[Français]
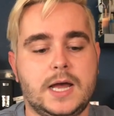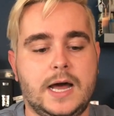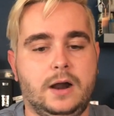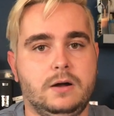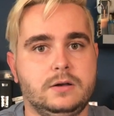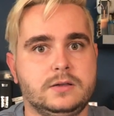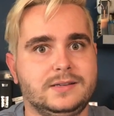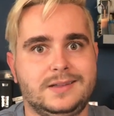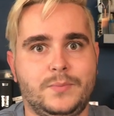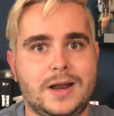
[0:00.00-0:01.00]
alors que
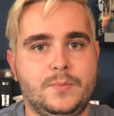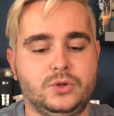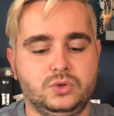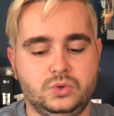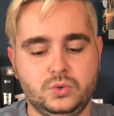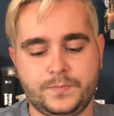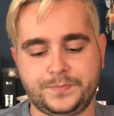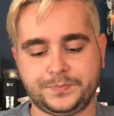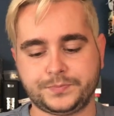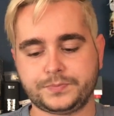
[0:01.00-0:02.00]
c'était pas la bonne du tout.
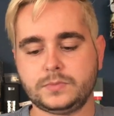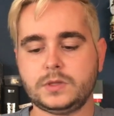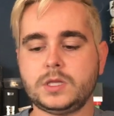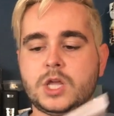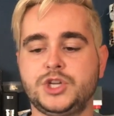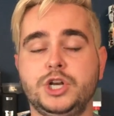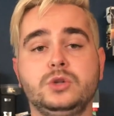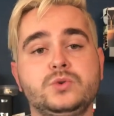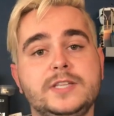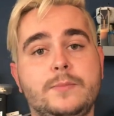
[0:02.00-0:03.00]
Je
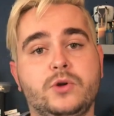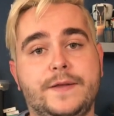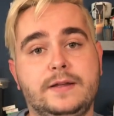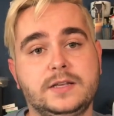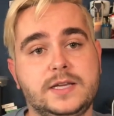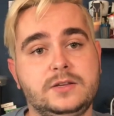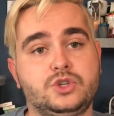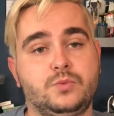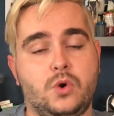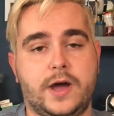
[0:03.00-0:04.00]
note aussi dans mon calendrier
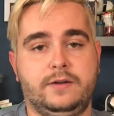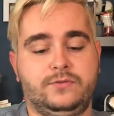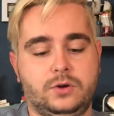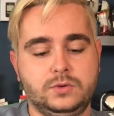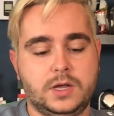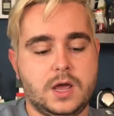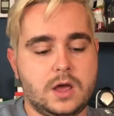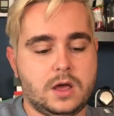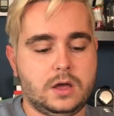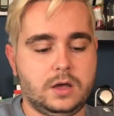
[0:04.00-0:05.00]
sur mon iPhone.
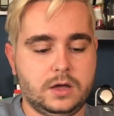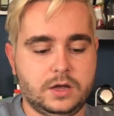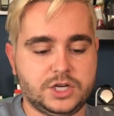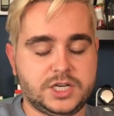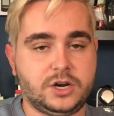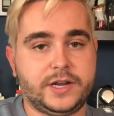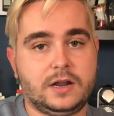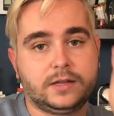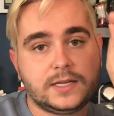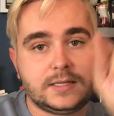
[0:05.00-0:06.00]
Euh, j'ai un
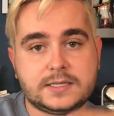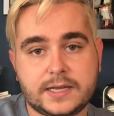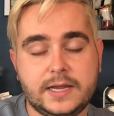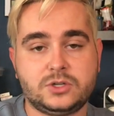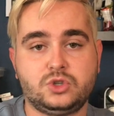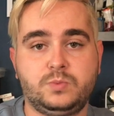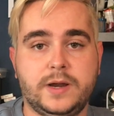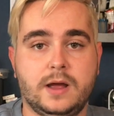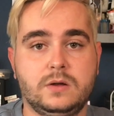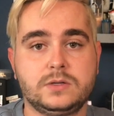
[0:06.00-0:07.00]
calendrier distinct
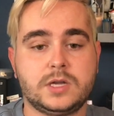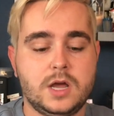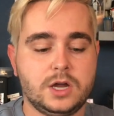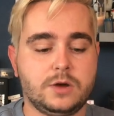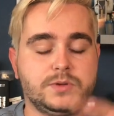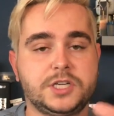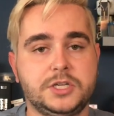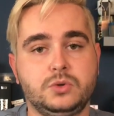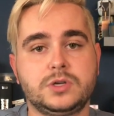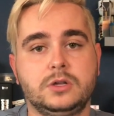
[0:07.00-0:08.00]
suppléance. Comme ça,
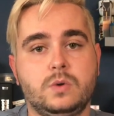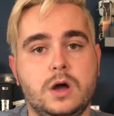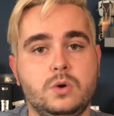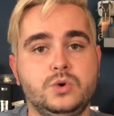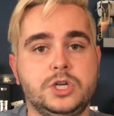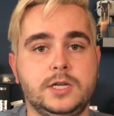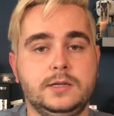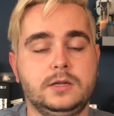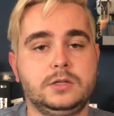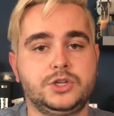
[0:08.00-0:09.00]
j'ai deux endroits où je
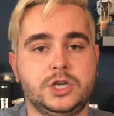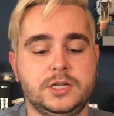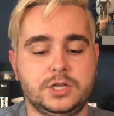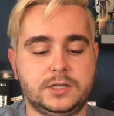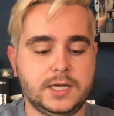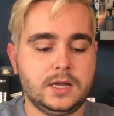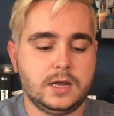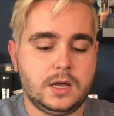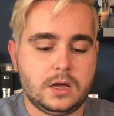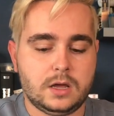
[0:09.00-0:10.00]
l'ai noté,
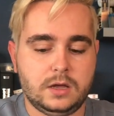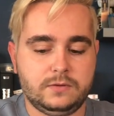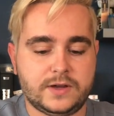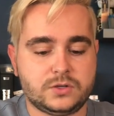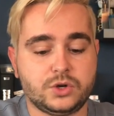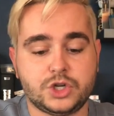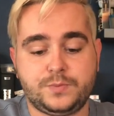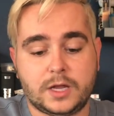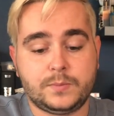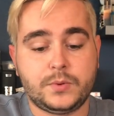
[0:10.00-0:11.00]
euh, de façon que je
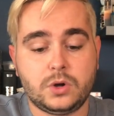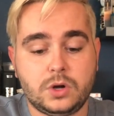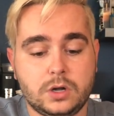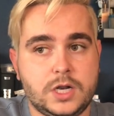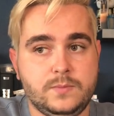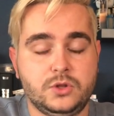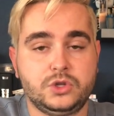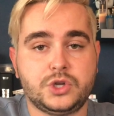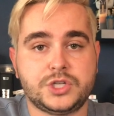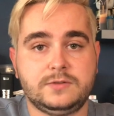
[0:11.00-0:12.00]
ne perde pas les
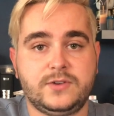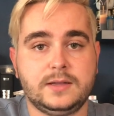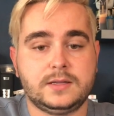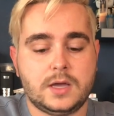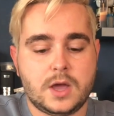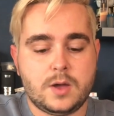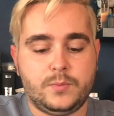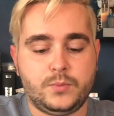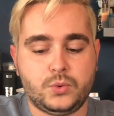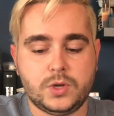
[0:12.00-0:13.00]
minutes que j'ai faites.
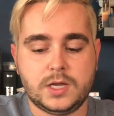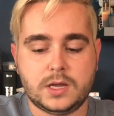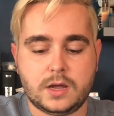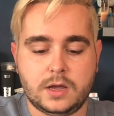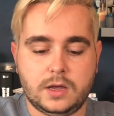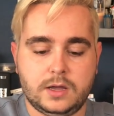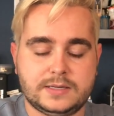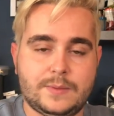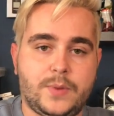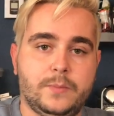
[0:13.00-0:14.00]
Puis,
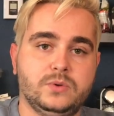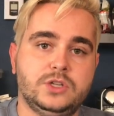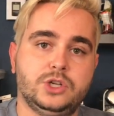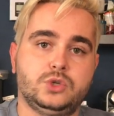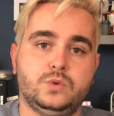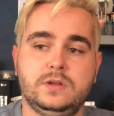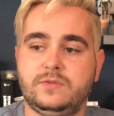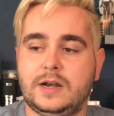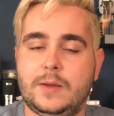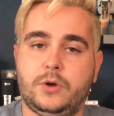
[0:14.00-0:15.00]
ça me permet aussi de
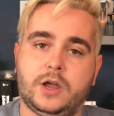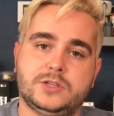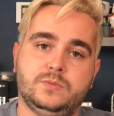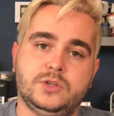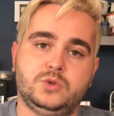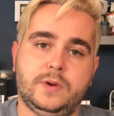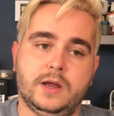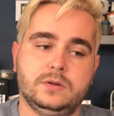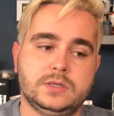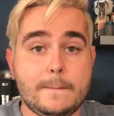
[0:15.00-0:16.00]
suivre la progression de mes
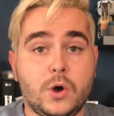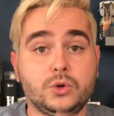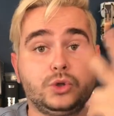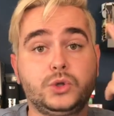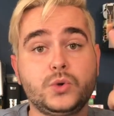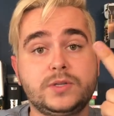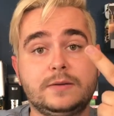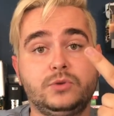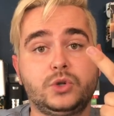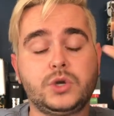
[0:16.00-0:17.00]
suppléances. Mon
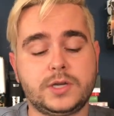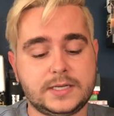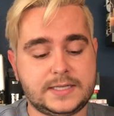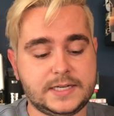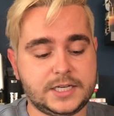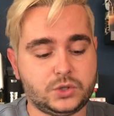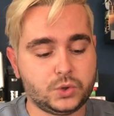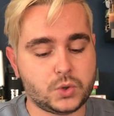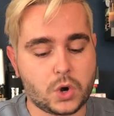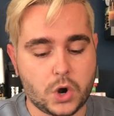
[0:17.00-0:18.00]
deuxième truc, c'est j'ai
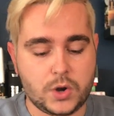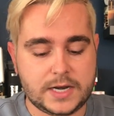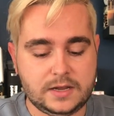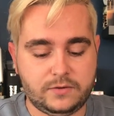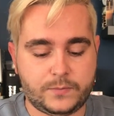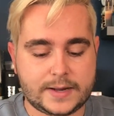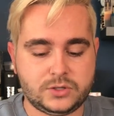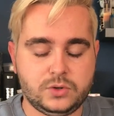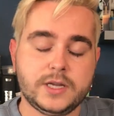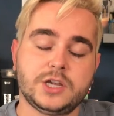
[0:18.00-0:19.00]
toujours un livre
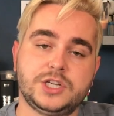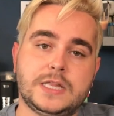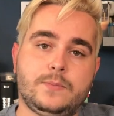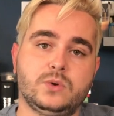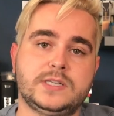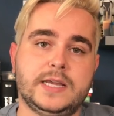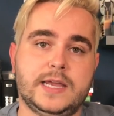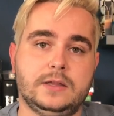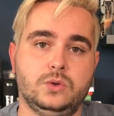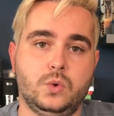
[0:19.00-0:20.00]
particulier que j'ai dans mon
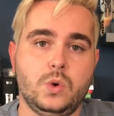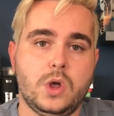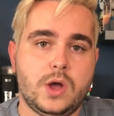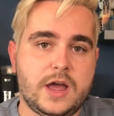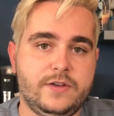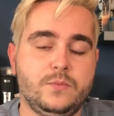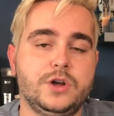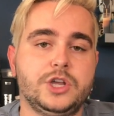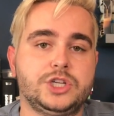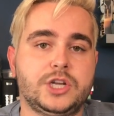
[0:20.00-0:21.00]
sac à dos avec
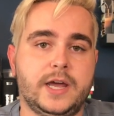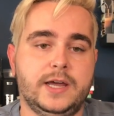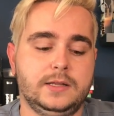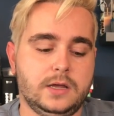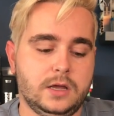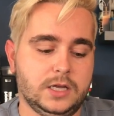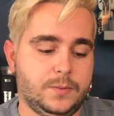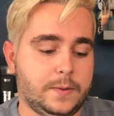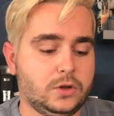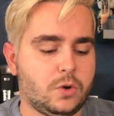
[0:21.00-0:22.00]
moi que je traîne, qui
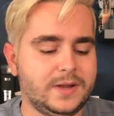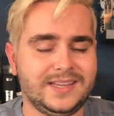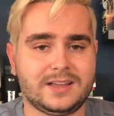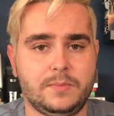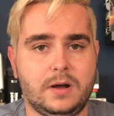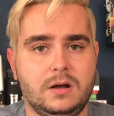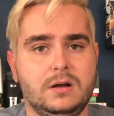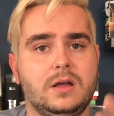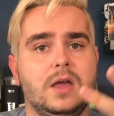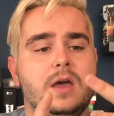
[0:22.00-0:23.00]
permet de combler des temps
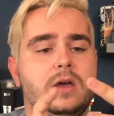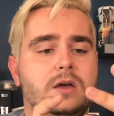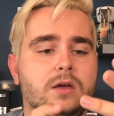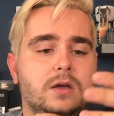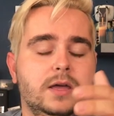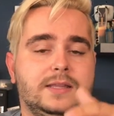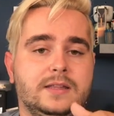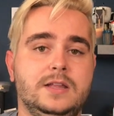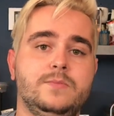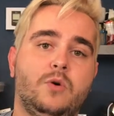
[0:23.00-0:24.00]
morts. étant
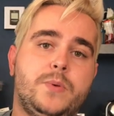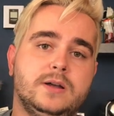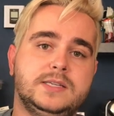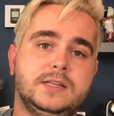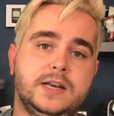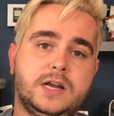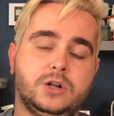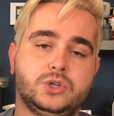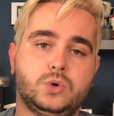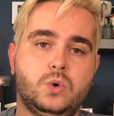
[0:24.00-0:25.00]
donné mon passé dans les
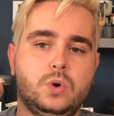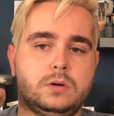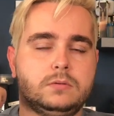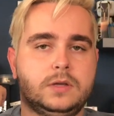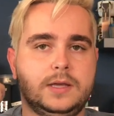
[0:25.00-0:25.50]
camps de jour,